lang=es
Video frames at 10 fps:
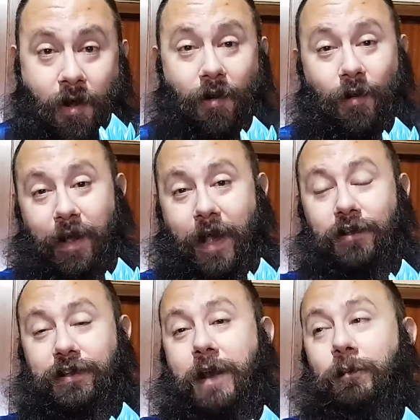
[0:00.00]
Aunque
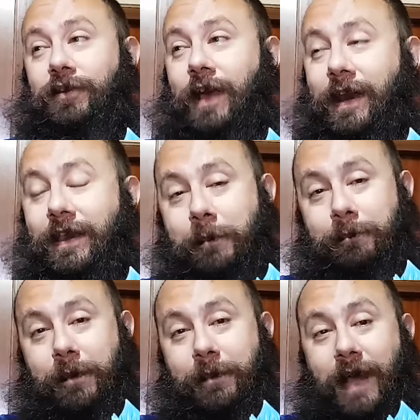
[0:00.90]
no tiene mucha
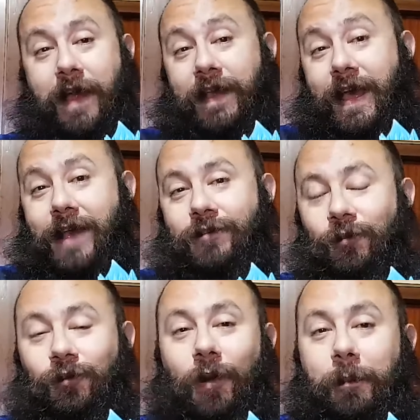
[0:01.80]
receptividad el
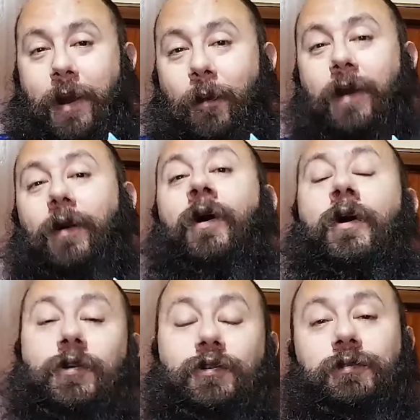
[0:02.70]
asunto, pero bueno,
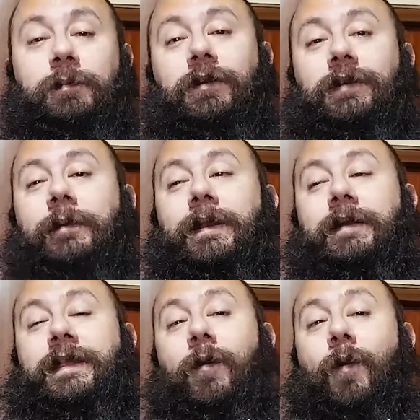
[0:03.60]
yo os meto también de
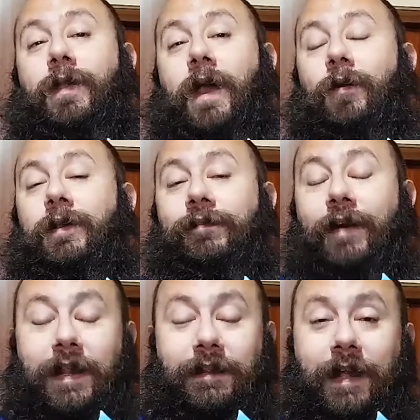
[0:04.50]
vez en cuando algo
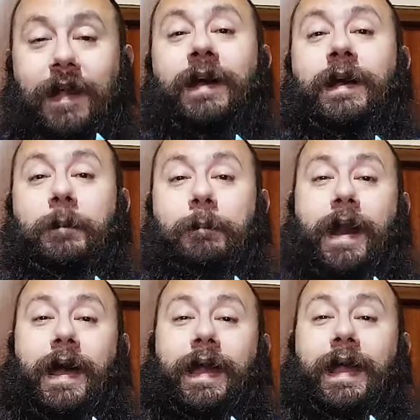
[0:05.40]
diferente
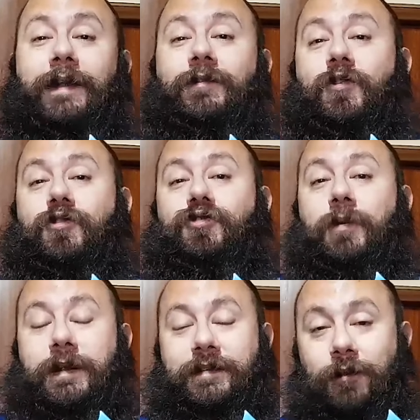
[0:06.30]
para que no os
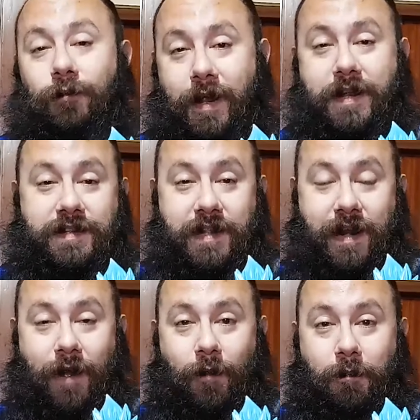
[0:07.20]
sobresaturéis de
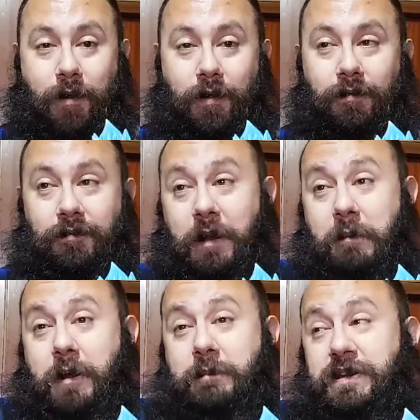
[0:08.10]
Dragon Ball. Aunque
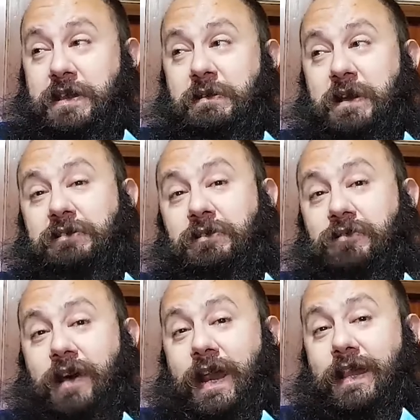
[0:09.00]
bueno, pensando que esto es
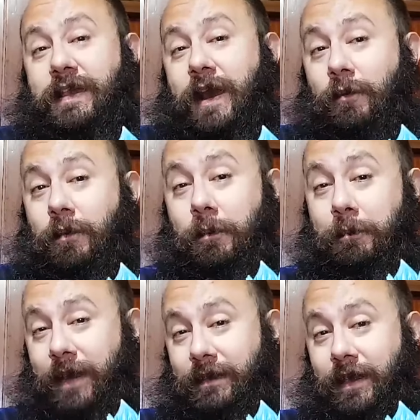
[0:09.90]
un canal de Dragon Ball
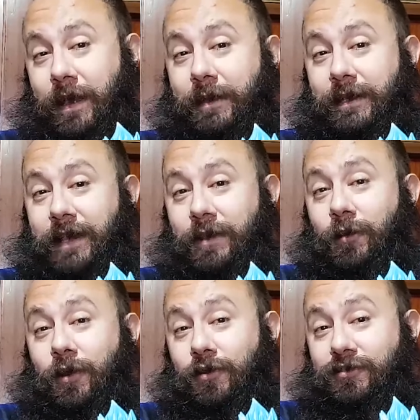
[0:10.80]
prácticamente,
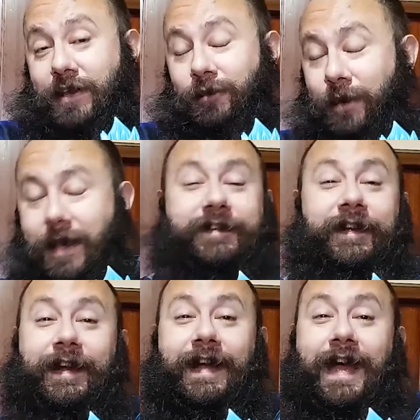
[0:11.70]
dudo que os saturéis.
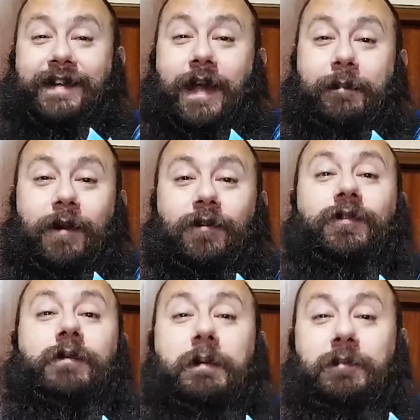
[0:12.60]
Así que amigos,
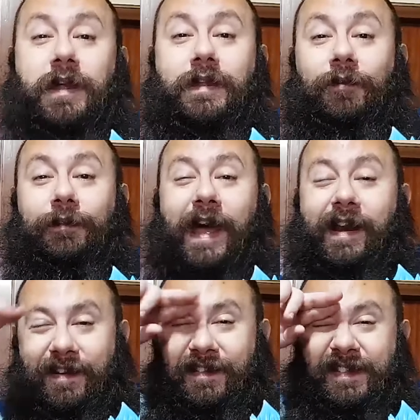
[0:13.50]
nos vemos a
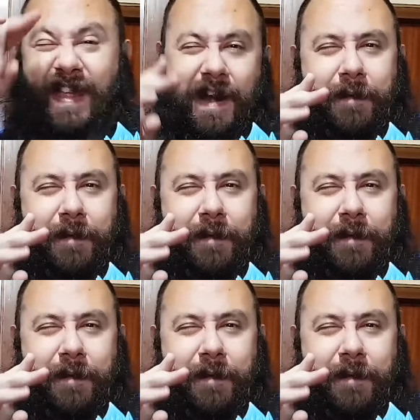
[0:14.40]
disfrutar del